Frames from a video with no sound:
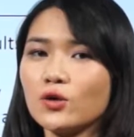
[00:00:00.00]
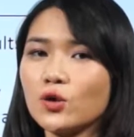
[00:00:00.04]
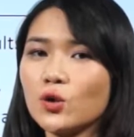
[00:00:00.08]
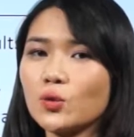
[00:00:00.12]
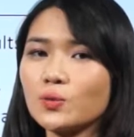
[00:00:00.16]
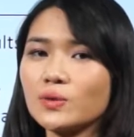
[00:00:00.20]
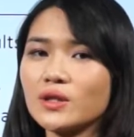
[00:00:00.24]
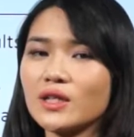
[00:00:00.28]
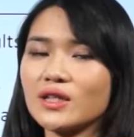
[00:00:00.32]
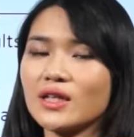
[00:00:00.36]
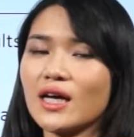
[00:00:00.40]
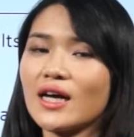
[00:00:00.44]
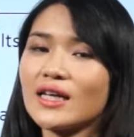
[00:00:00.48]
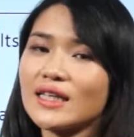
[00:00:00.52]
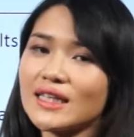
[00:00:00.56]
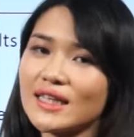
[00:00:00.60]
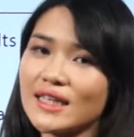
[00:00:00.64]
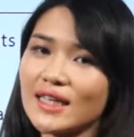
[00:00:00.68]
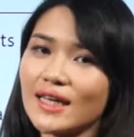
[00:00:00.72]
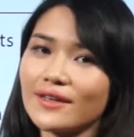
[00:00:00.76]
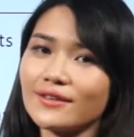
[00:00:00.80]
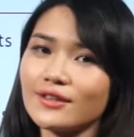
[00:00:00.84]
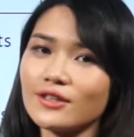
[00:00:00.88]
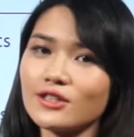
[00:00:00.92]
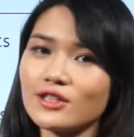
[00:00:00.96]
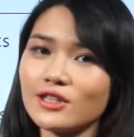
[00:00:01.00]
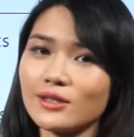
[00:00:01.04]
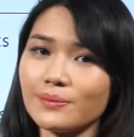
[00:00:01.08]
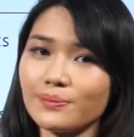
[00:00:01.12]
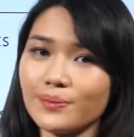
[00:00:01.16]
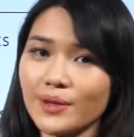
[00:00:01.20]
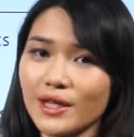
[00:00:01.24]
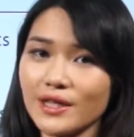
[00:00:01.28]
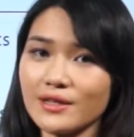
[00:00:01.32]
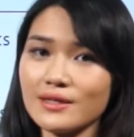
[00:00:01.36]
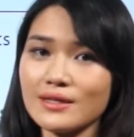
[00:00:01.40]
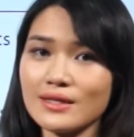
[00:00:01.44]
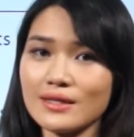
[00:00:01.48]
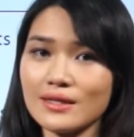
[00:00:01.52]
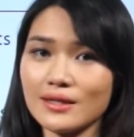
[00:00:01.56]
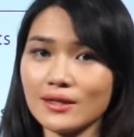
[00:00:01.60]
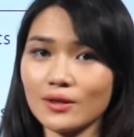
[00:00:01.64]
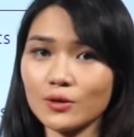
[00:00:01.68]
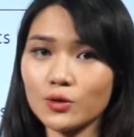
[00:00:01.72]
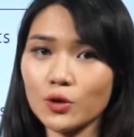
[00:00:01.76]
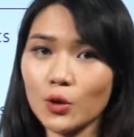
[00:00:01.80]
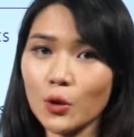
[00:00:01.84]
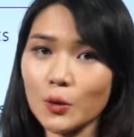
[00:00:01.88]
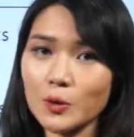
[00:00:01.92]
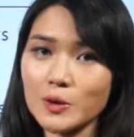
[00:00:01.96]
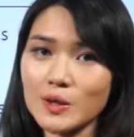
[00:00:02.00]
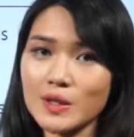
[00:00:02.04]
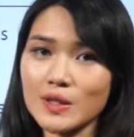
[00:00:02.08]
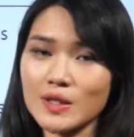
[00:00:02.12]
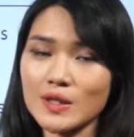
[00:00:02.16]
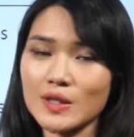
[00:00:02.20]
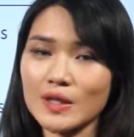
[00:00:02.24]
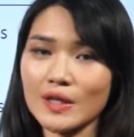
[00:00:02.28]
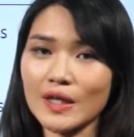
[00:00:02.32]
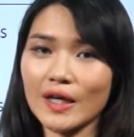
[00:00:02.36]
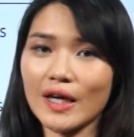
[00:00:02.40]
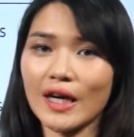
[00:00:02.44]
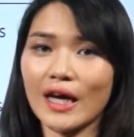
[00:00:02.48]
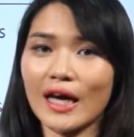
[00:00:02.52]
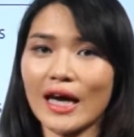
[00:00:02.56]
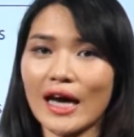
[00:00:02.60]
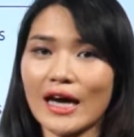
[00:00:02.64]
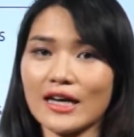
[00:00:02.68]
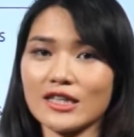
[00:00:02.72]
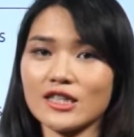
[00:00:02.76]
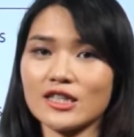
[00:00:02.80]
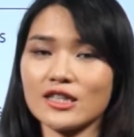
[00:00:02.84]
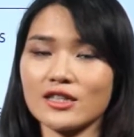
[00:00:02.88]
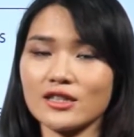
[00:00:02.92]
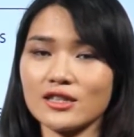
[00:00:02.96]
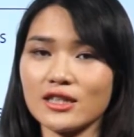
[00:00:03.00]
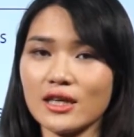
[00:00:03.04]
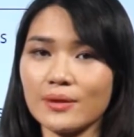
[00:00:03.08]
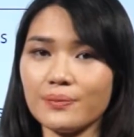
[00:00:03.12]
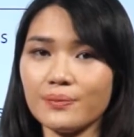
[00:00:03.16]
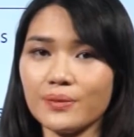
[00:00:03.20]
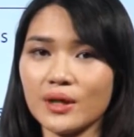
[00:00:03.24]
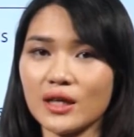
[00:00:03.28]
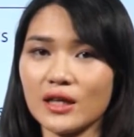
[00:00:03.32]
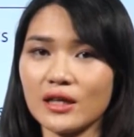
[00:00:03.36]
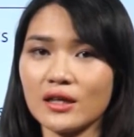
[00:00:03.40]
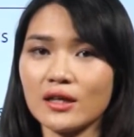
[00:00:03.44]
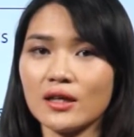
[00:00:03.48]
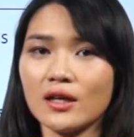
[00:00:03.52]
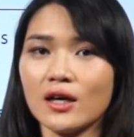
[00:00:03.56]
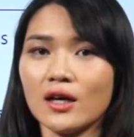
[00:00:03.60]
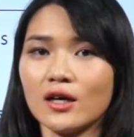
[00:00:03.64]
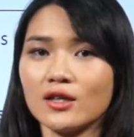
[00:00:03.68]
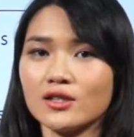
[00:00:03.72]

用的呢填的是名词、动词还是人名，